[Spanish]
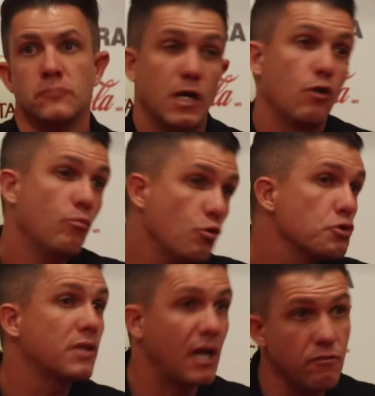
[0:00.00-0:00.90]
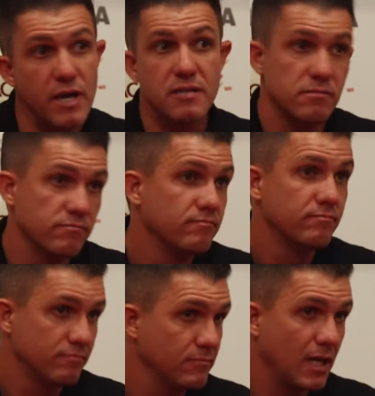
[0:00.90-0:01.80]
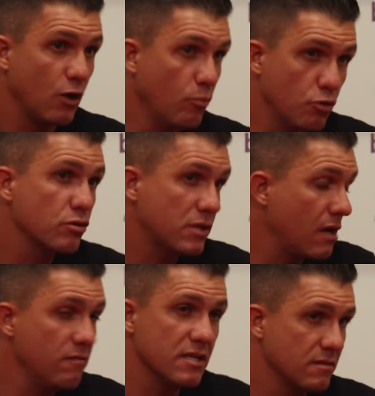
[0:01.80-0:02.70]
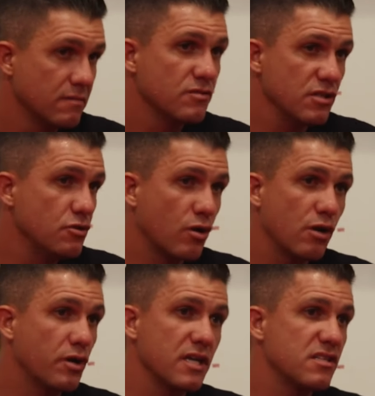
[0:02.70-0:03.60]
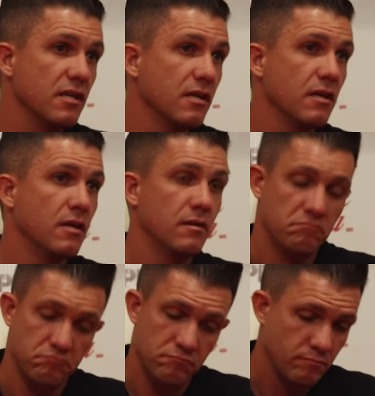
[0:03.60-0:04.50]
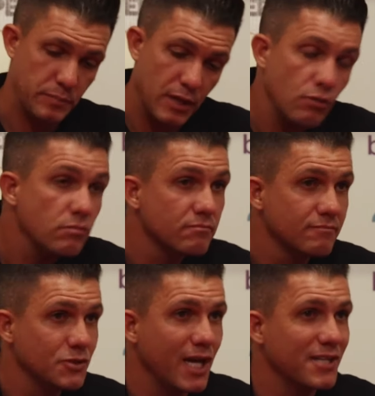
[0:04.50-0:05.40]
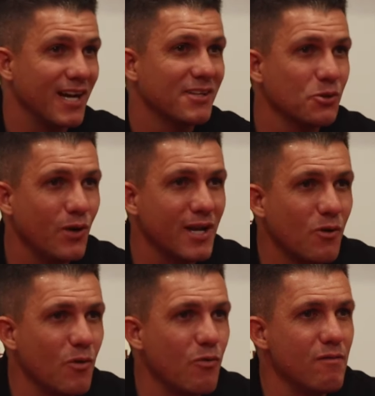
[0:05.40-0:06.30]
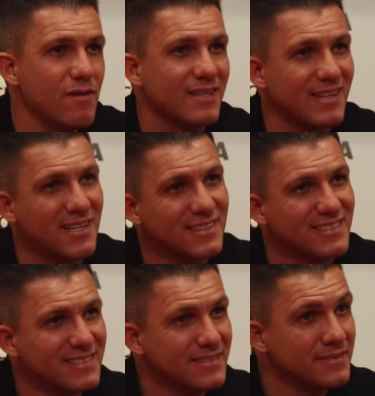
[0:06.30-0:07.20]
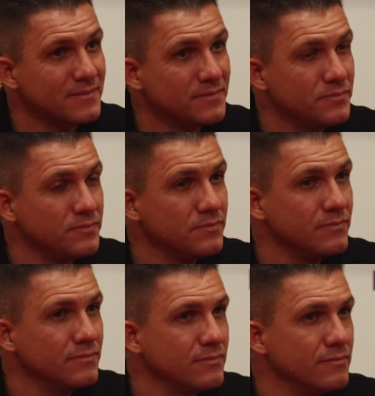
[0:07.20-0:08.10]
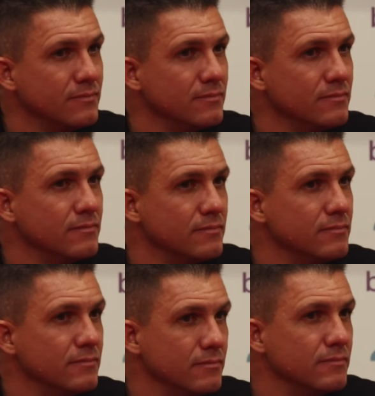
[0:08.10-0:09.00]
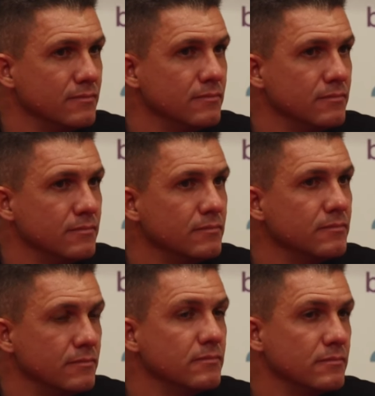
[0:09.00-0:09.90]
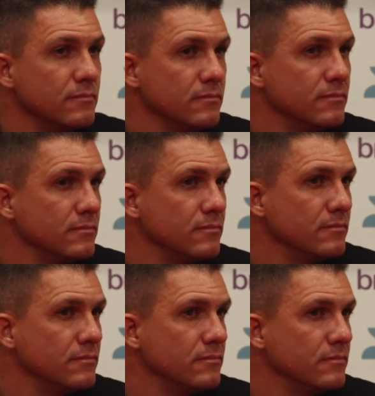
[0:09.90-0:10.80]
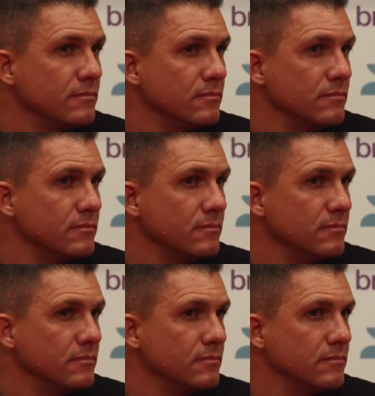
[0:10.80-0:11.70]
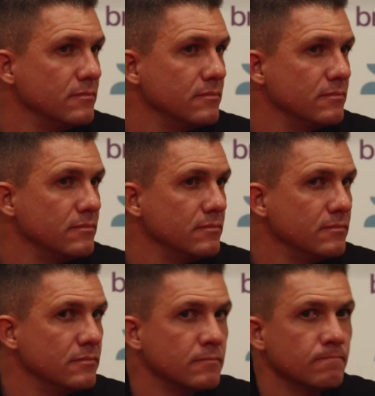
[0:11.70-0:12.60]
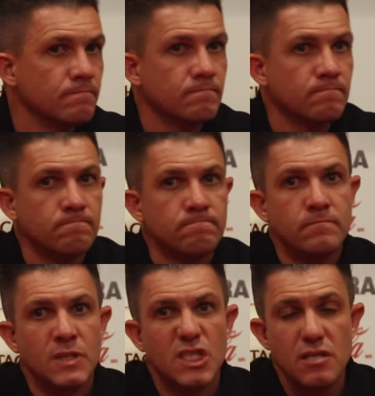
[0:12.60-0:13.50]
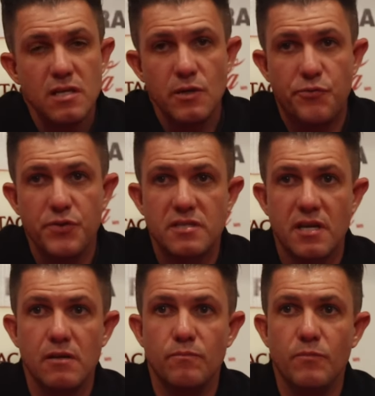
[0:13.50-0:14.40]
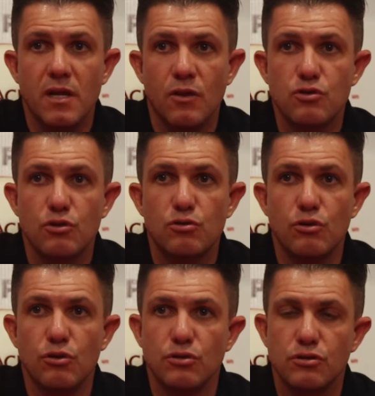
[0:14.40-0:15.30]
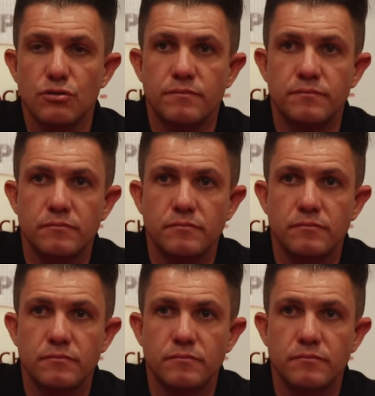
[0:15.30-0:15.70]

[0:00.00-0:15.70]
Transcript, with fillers: A lo mucho tal vez, a lo mucho tal vez, sí, yo creo que sí, pero ya está, no hay como volver atrás. Ahora, hay aspectos técnicos con tu equipo que lo acabas de manifestar, ahora, ¿cómo también trabajar el aspecto anímico? Sí, difícil, mira, nosotros